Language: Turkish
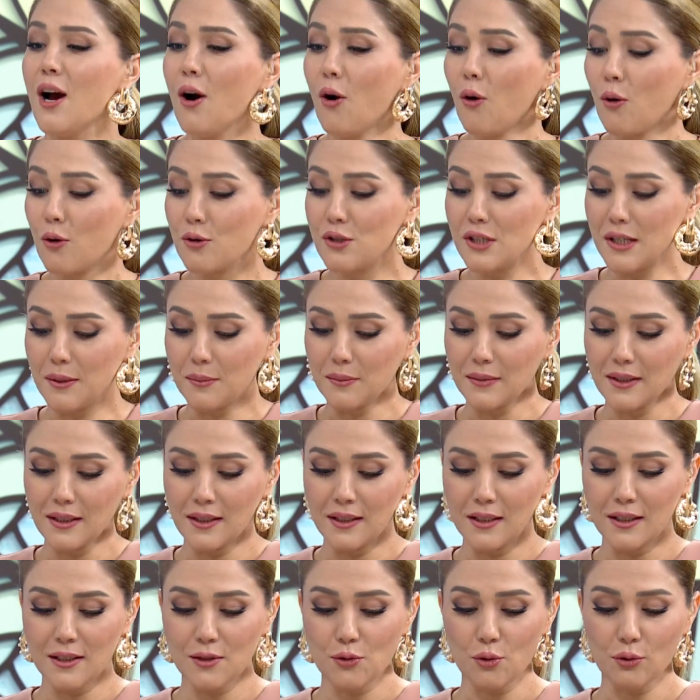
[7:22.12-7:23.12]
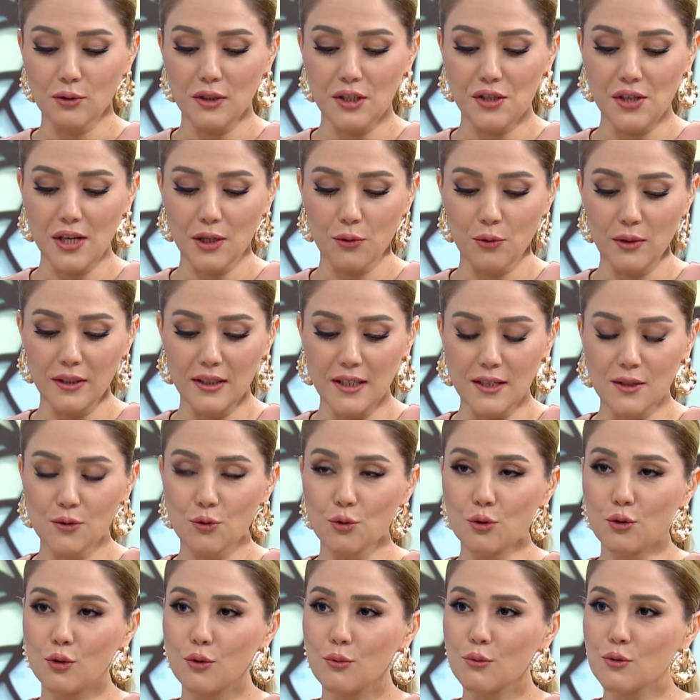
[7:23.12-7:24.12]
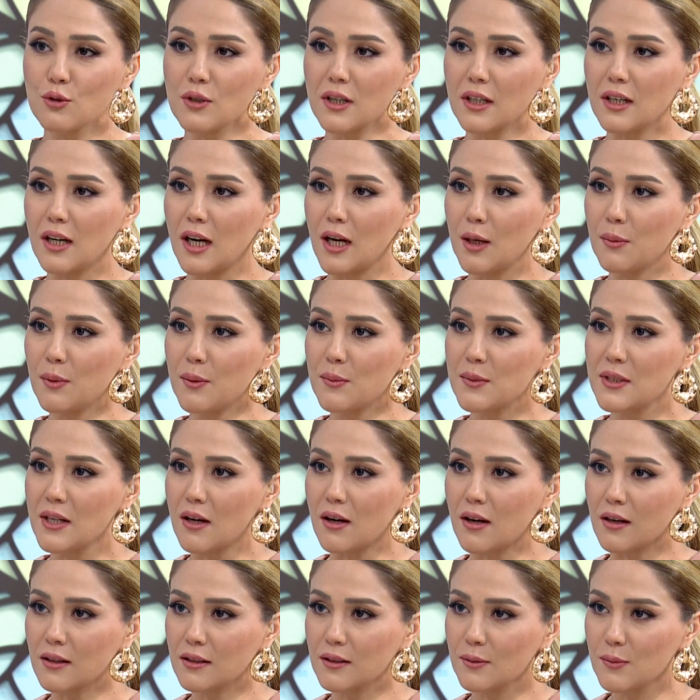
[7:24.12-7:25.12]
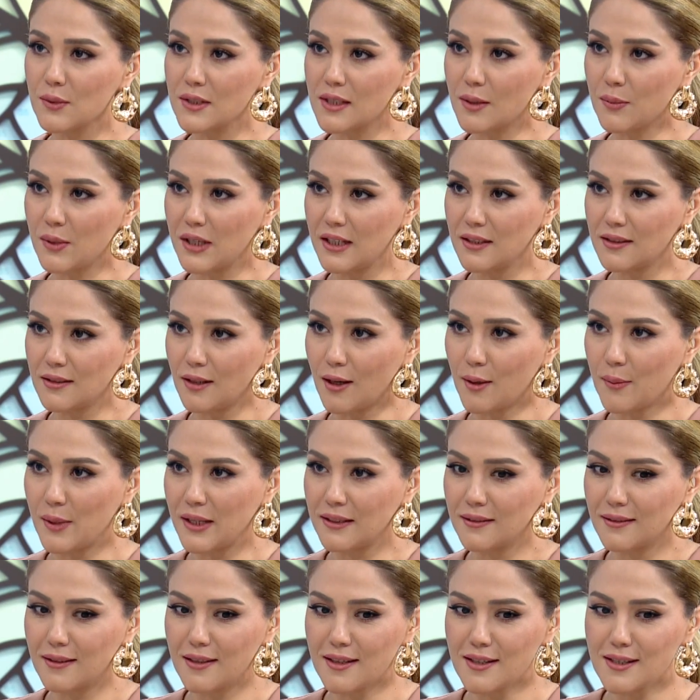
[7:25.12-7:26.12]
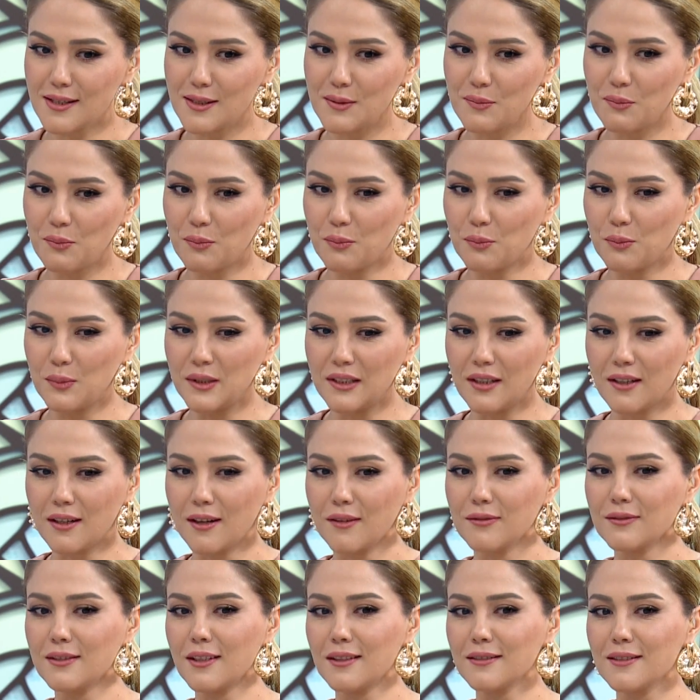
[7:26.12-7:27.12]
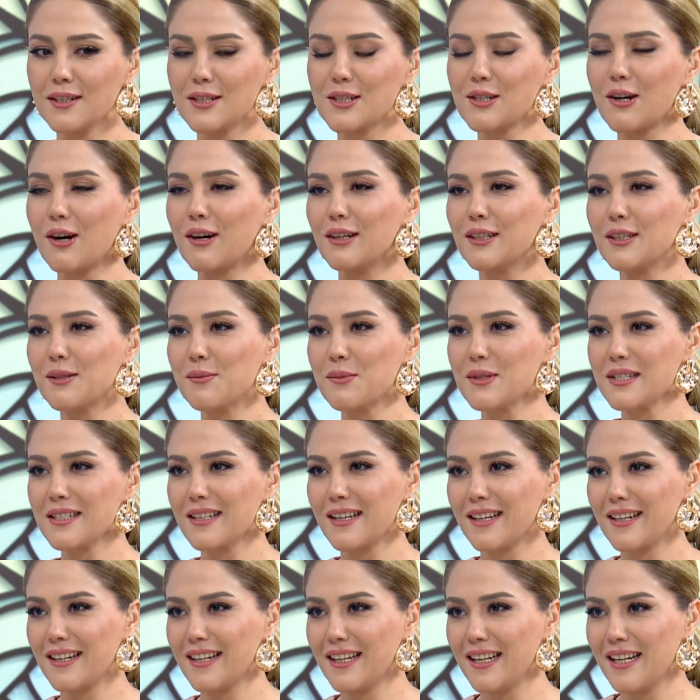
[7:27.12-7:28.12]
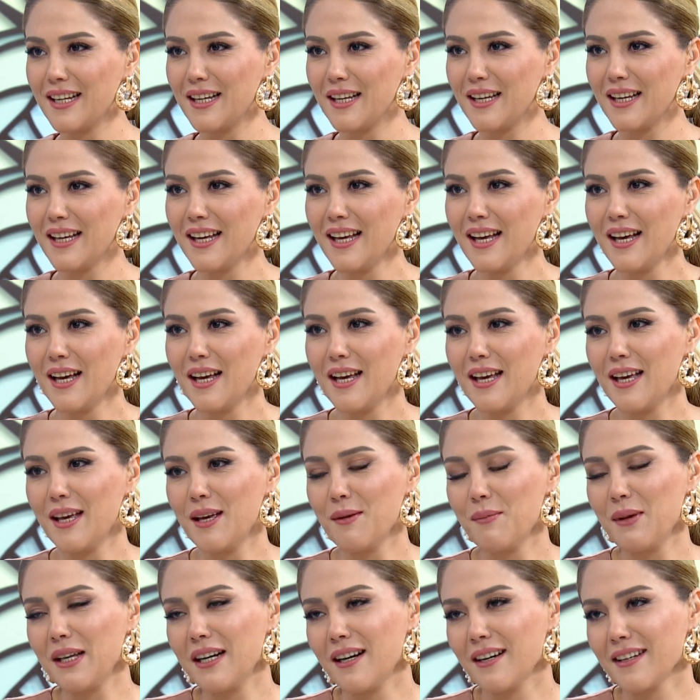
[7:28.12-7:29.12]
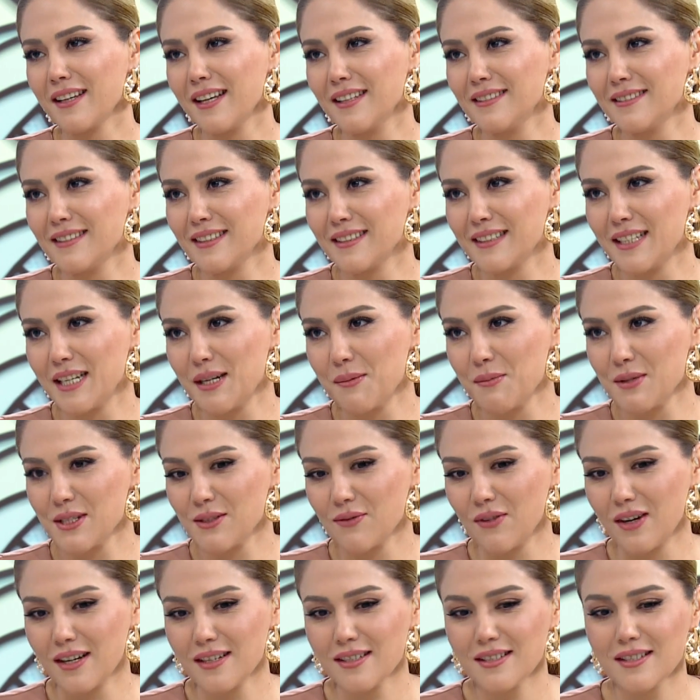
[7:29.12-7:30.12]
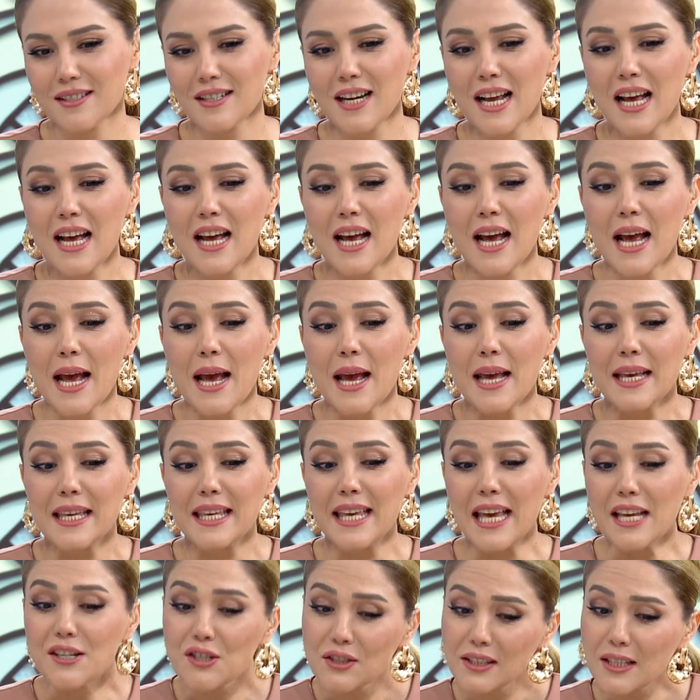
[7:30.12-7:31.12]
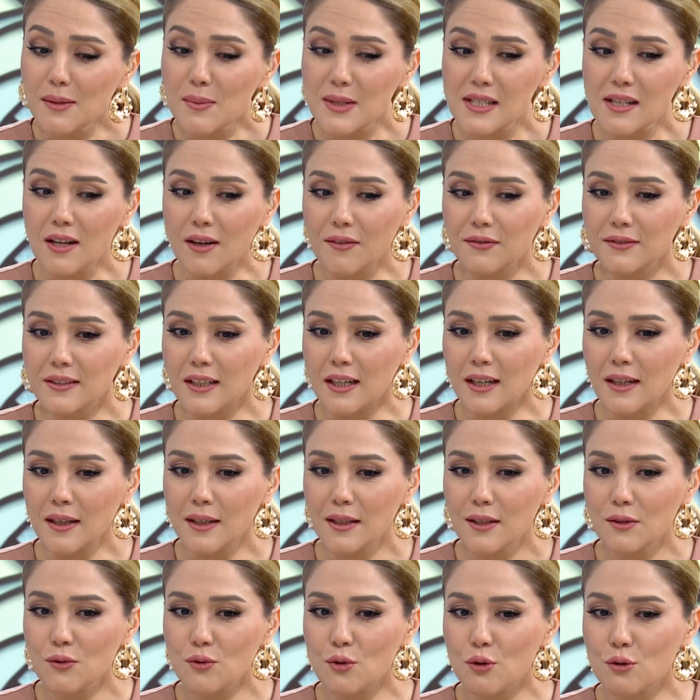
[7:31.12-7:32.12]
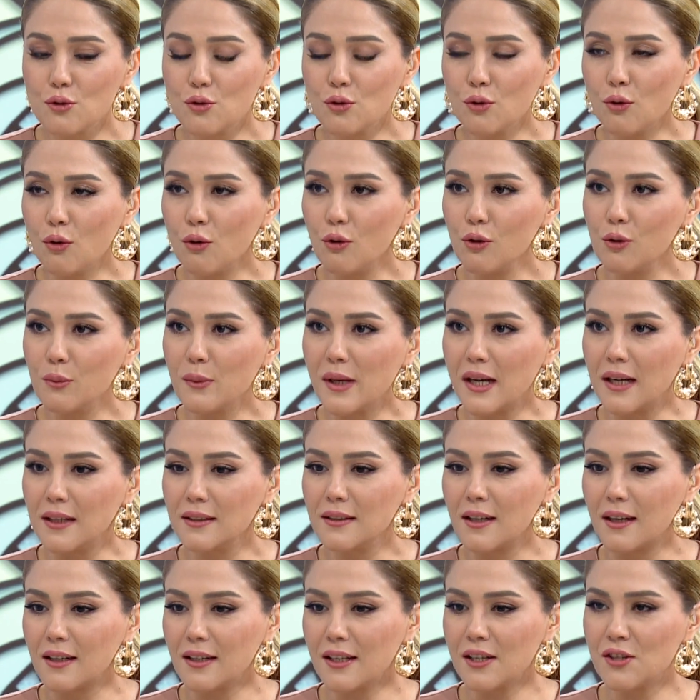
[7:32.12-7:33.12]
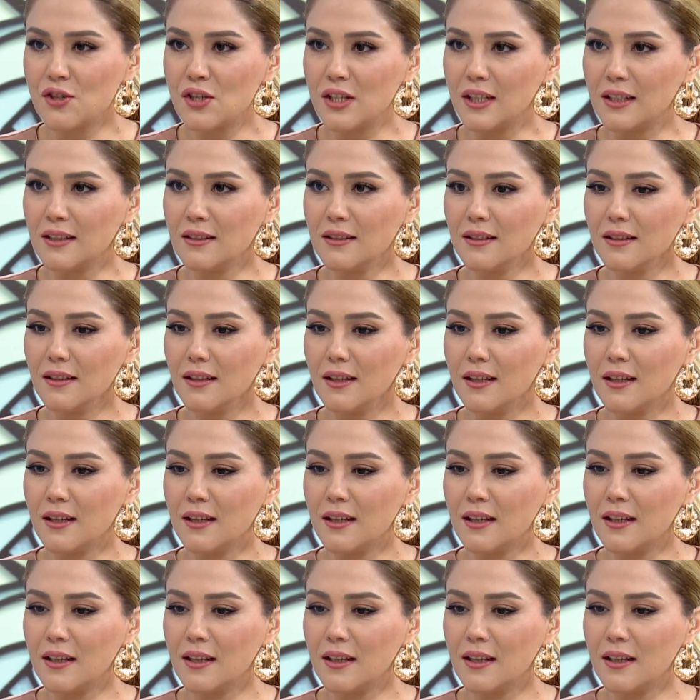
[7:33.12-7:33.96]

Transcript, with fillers: Hocam e, çok teşekkür ederiz. Ruhumuza, kalbimize, aklımıza bir hitap ettiniz. Bir taraftan da sağlığımızla ilgili e, merak ettiklerimiz var. Evet. Geçtiğimiz hafta çocuğu olmayanlar için e,